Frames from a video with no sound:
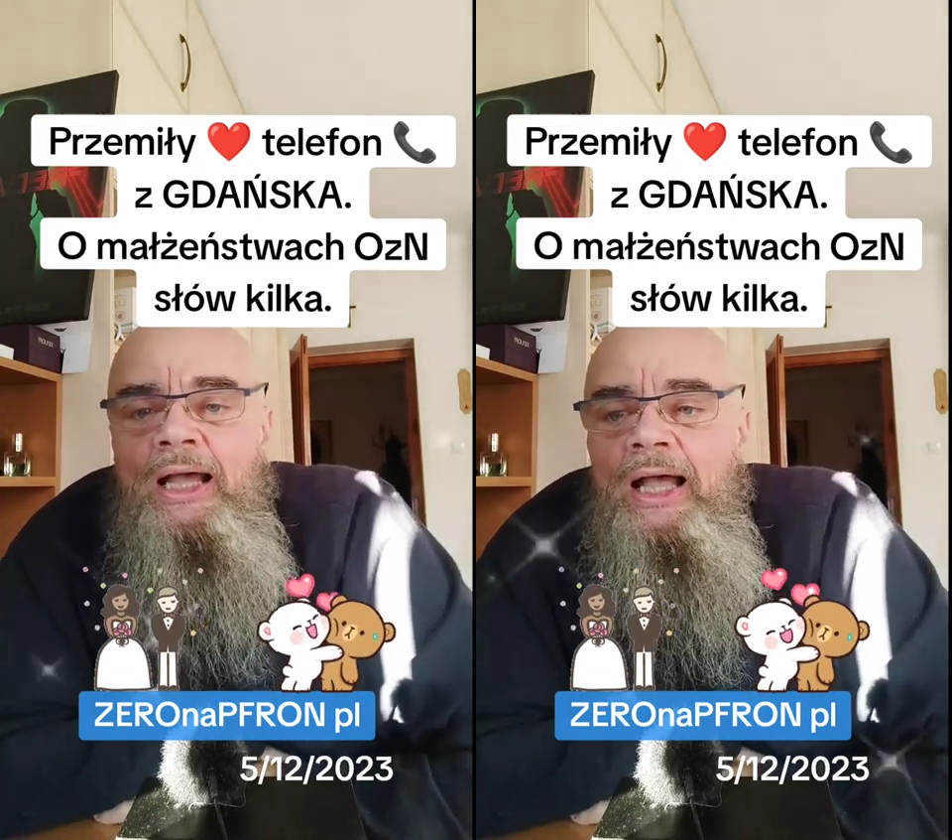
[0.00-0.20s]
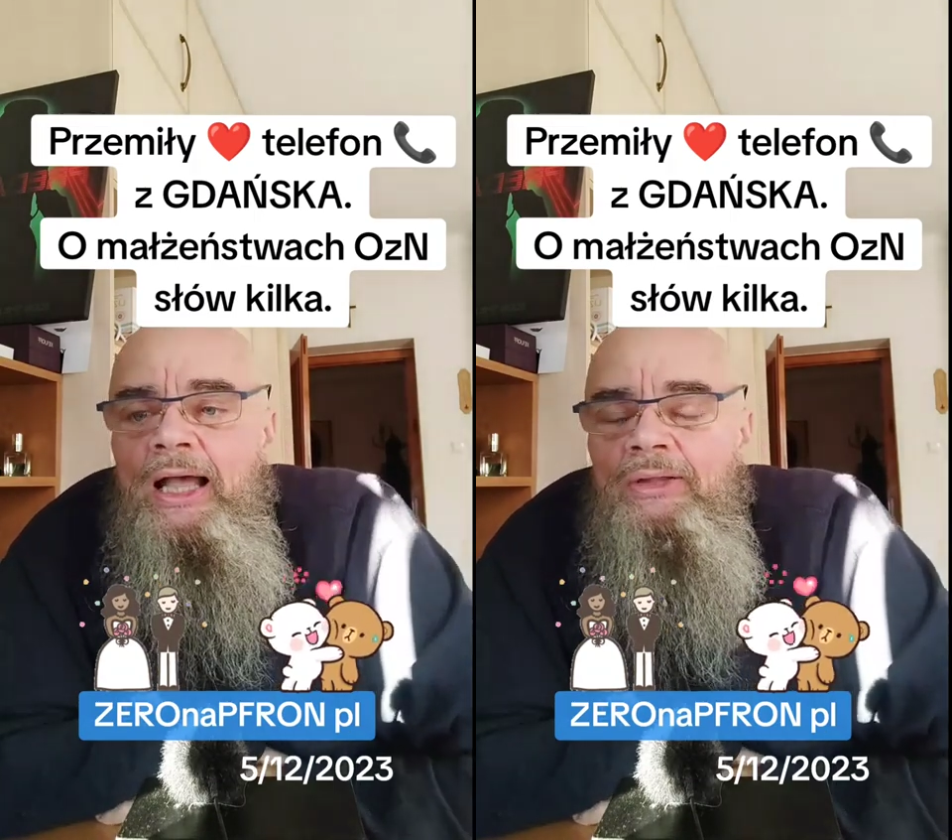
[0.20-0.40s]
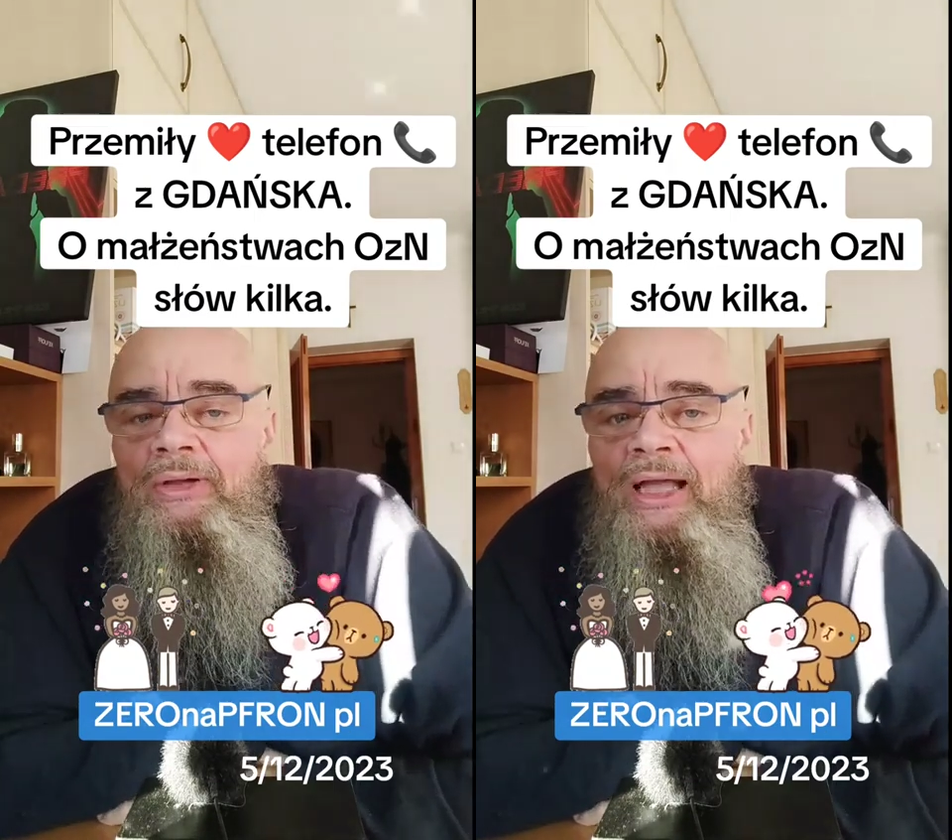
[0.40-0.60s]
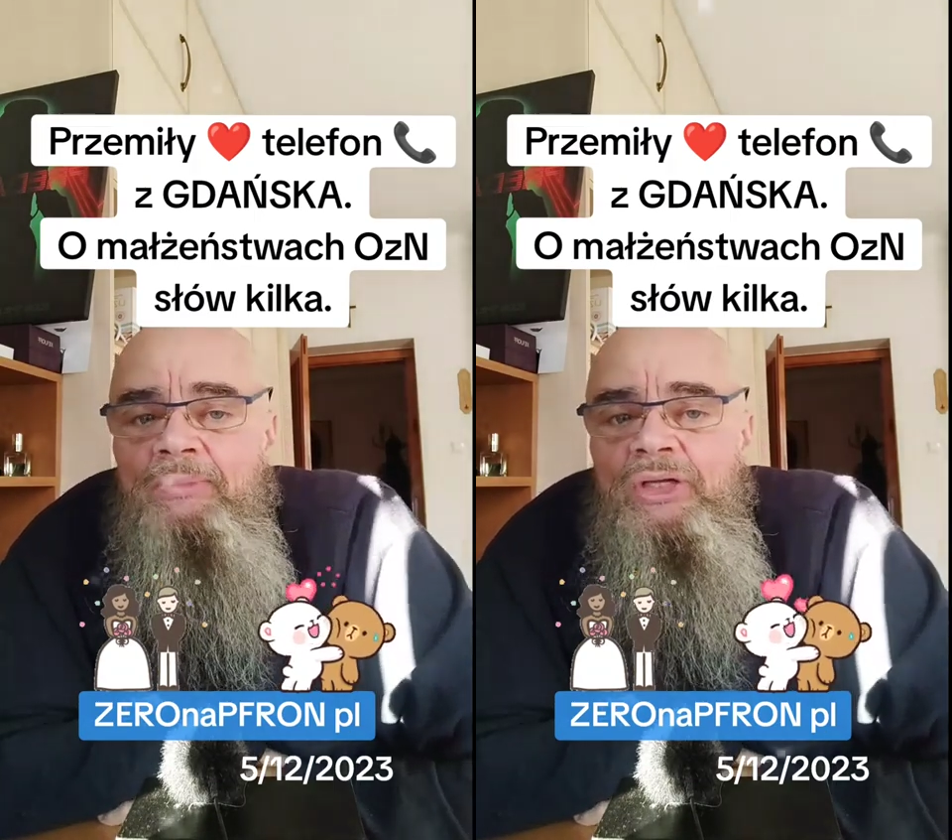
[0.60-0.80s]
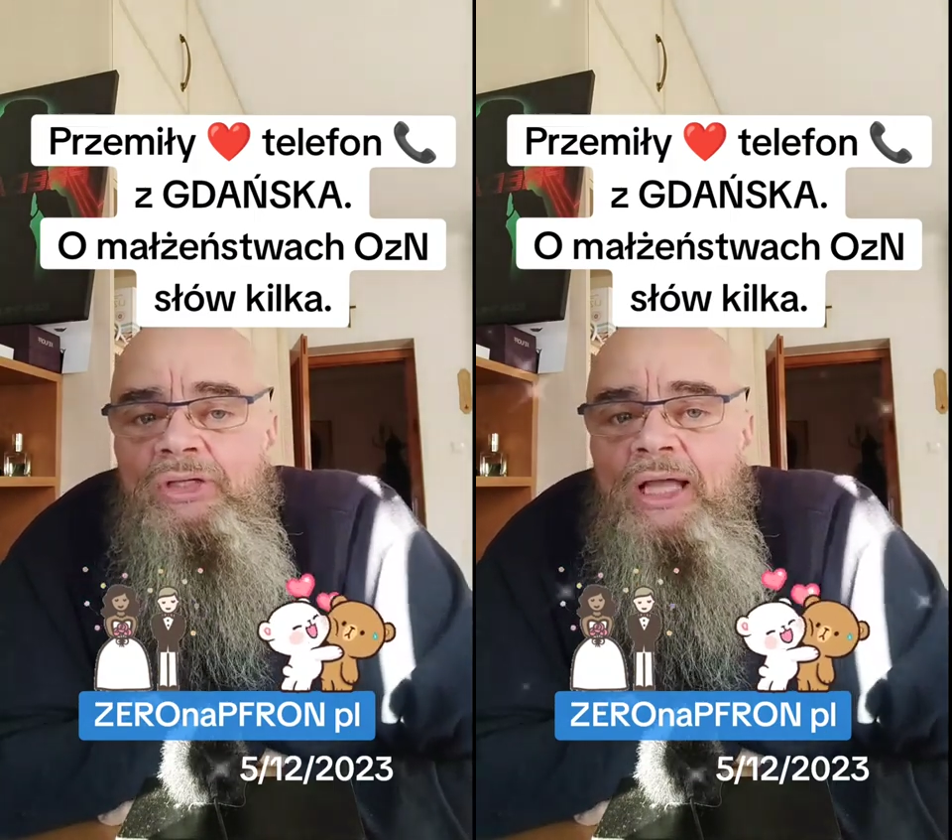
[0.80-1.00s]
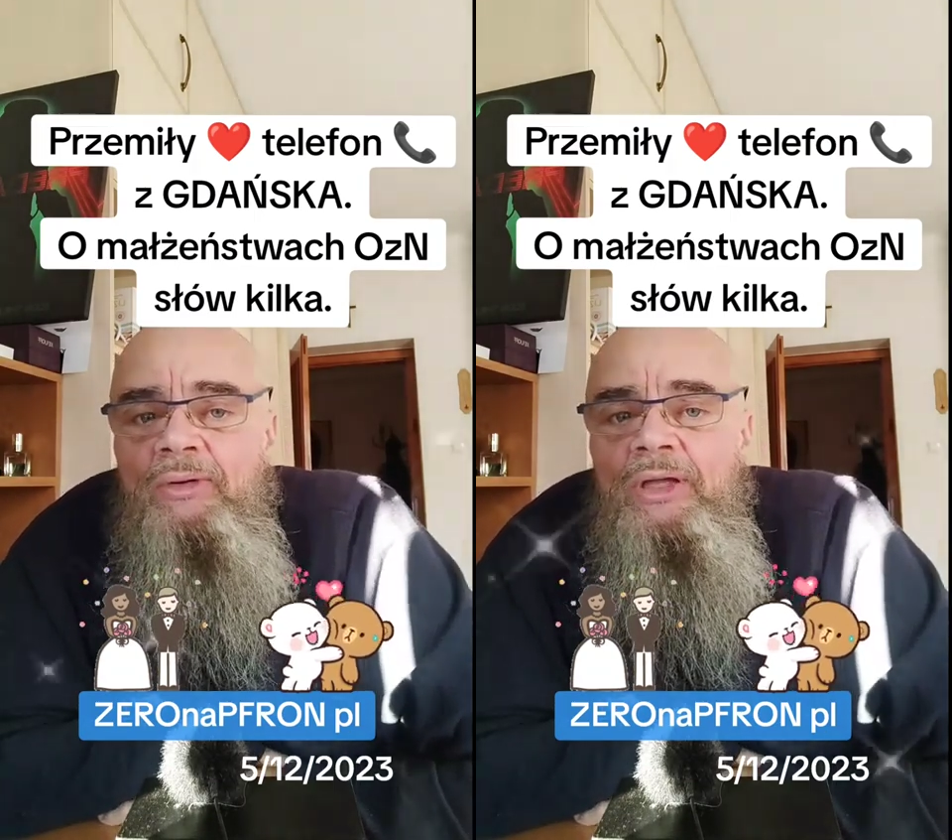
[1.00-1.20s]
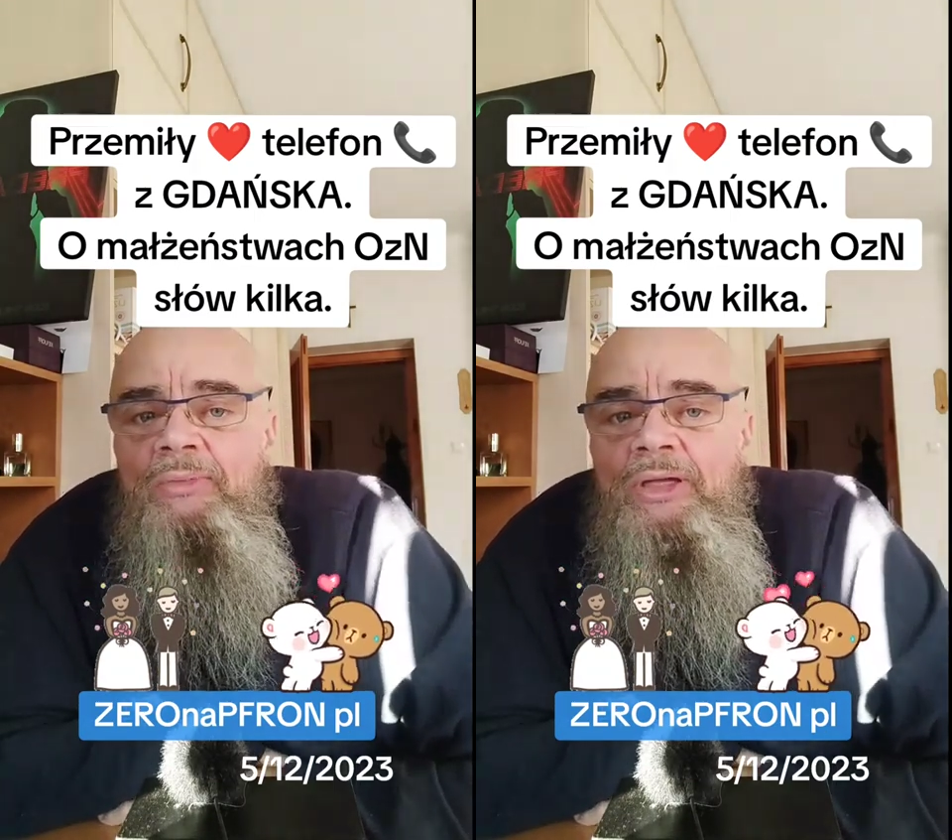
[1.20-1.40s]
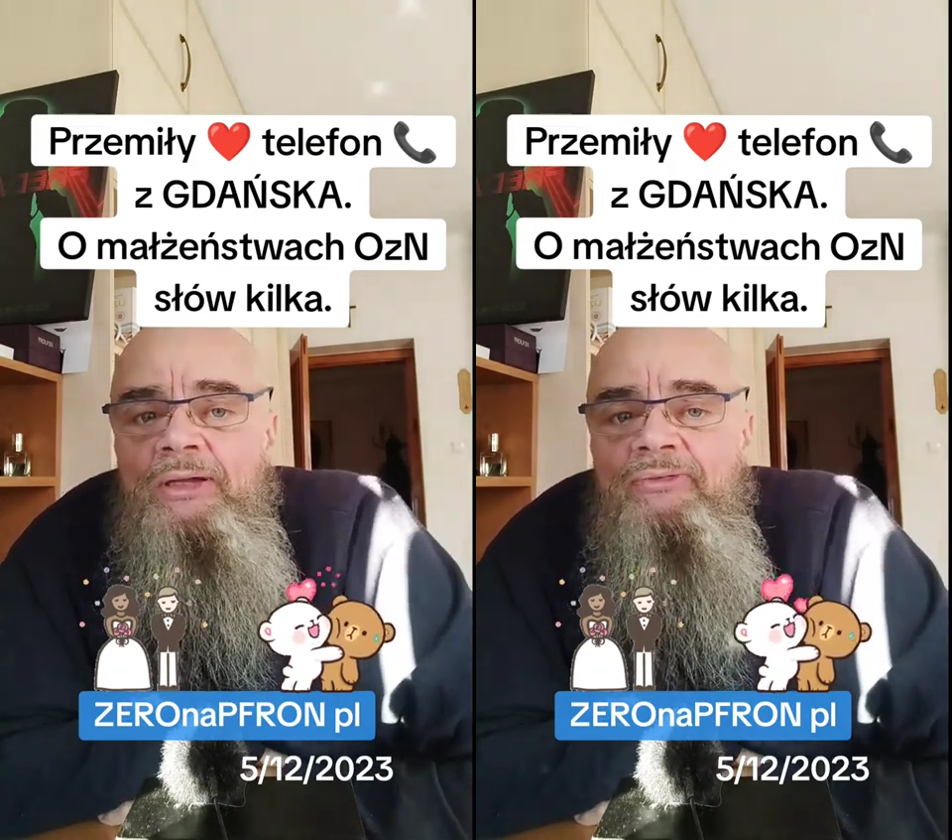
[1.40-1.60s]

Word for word: A, to ja mieszkałem y,